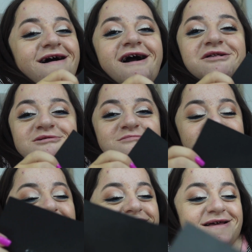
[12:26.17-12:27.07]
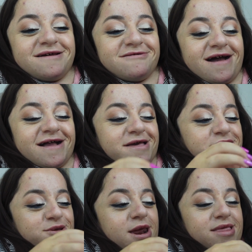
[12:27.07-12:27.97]
ay, no lo podía creer, las ganas de
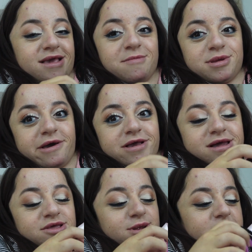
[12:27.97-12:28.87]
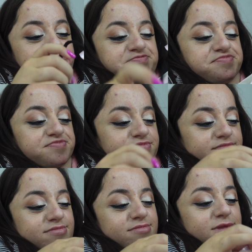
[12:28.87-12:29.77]
llorar tenía, pero estaba en el restaurante.
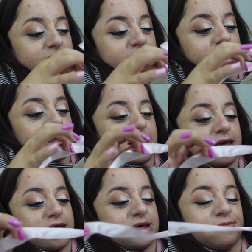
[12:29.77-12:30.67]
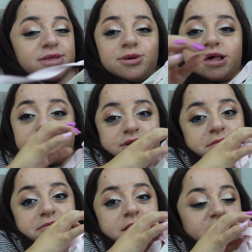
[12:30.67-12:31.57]
Eh, Pandora es una
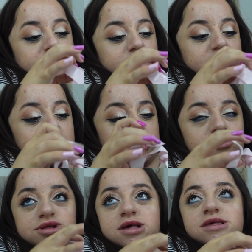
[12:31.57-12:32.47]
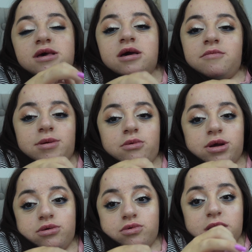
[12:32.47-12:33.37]
de mis marcas favoritas de joyas, pero
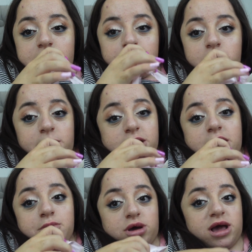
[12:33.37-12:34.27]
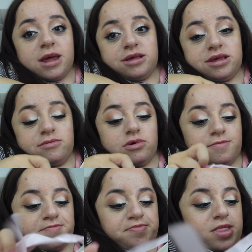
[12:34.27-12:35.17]
bueno, nunca me puedo comprar nada porque es carísimo.
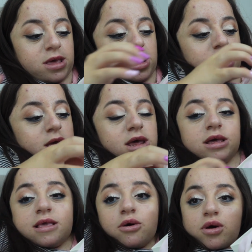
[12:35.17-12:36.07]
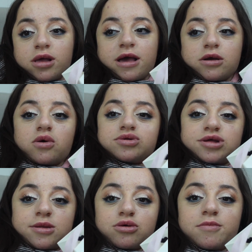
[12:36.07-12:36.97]
Y tengo el,
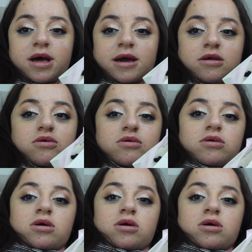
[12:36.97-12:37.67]
joyero nomás que lo,